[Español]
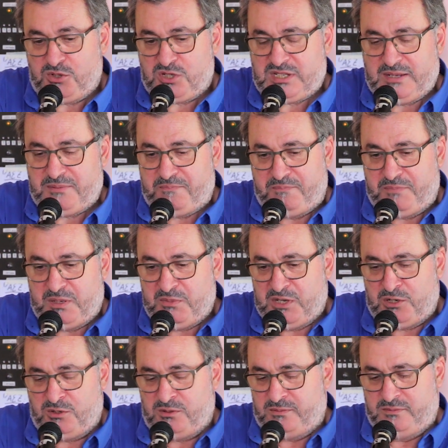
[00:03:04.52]
cosas.
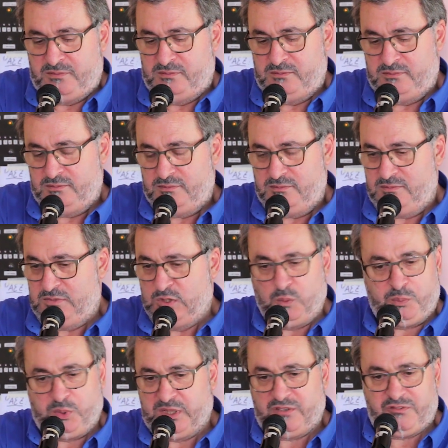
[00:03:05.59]
Primero,
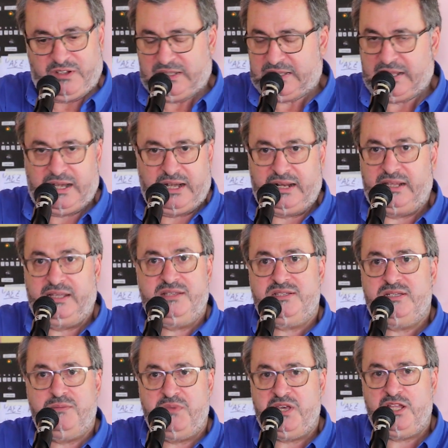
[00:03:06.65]
no puede faltar el
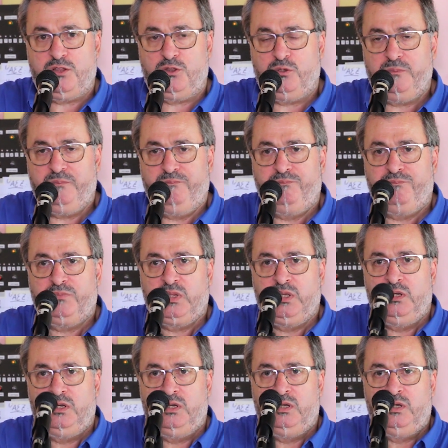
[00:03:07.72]
agradecimiento.
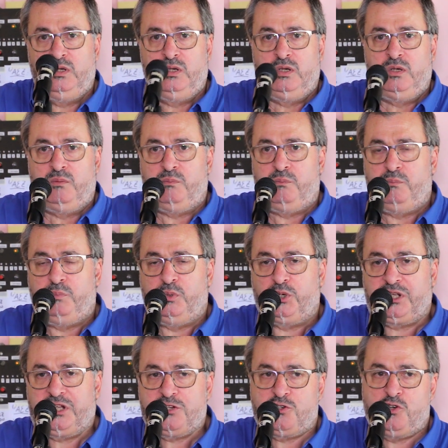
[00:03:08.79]

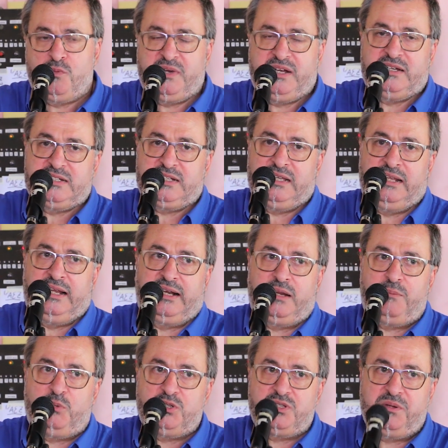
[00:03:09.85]
Porque yo, más allá de la
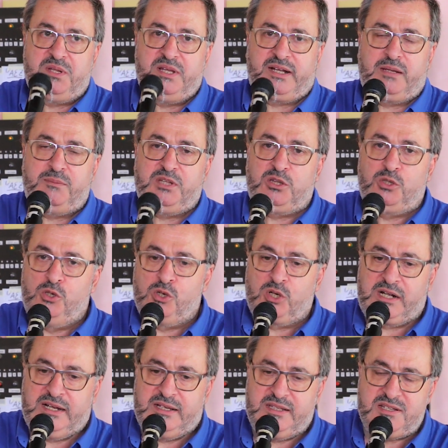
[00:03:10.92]
responsabilidad que me
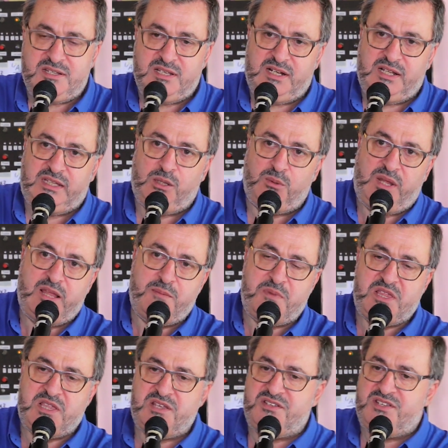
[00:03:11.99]
toca y de ser esta una
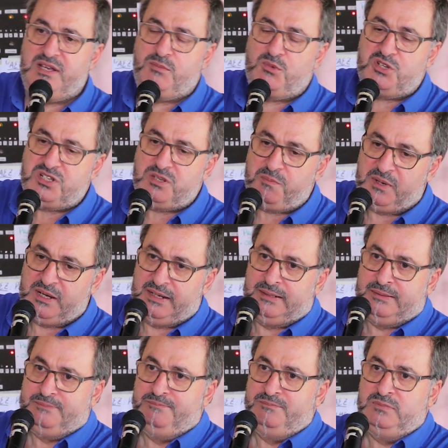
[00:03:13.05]
dependencia
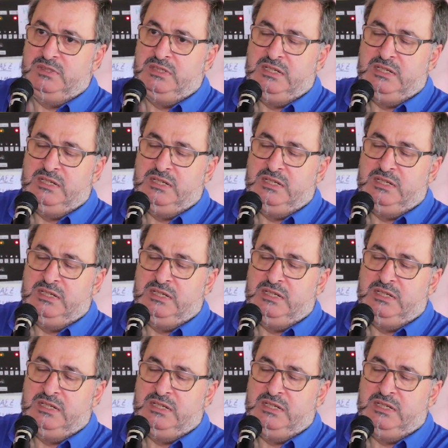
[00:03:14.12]
municipal,